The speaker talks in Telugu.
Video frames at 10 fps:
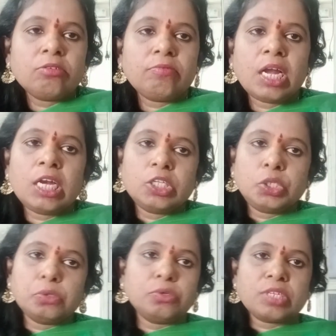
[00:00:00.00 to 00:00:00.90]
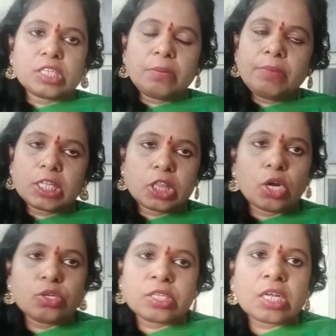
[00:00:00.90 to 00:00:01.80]
వెళ్ళి చూస్తే మీకు
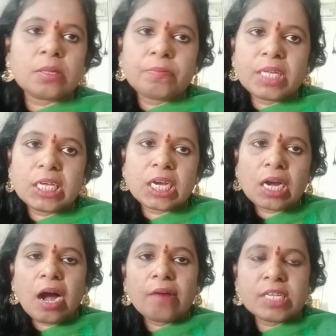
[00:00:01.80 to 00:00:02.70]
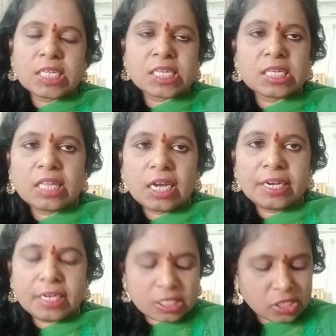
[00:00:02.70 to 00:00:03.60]
తెలుస్తుంది మీకు కావాల్సింది
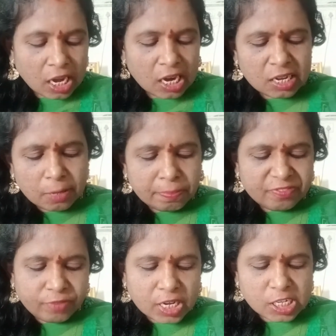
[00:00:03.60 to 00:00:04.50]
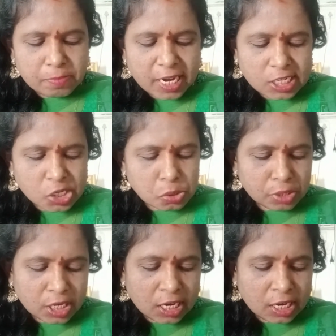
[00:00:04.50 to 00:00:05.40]
ఏంటి చాలా ఫేస్ ప్యాక్స్
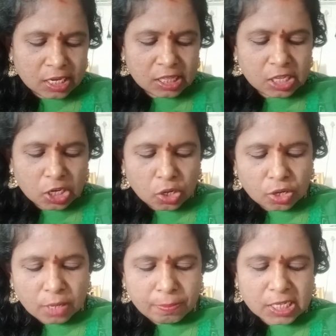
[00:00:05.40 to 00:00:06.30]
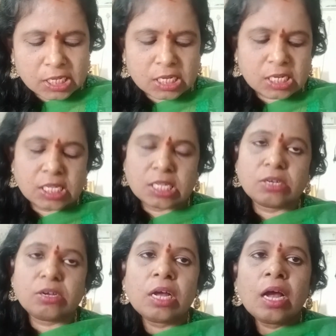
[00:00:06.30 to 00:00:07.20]
ఉంటాయండి దీనిలోని బంజారాస్
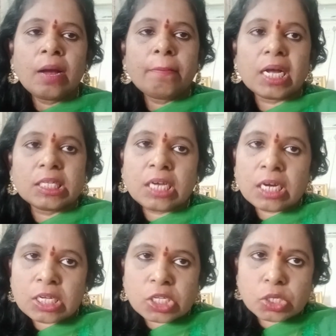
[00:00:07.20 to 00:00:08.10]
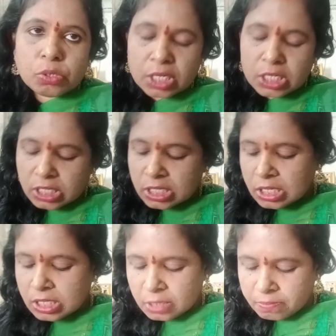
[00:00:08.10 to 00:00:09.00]
బంజారాస్ గురించి
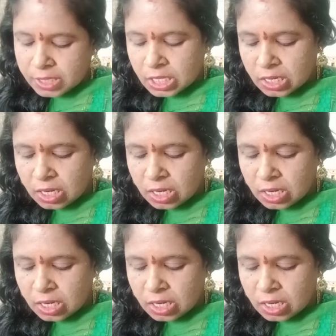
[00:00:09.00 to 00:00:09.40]
చెప్పింది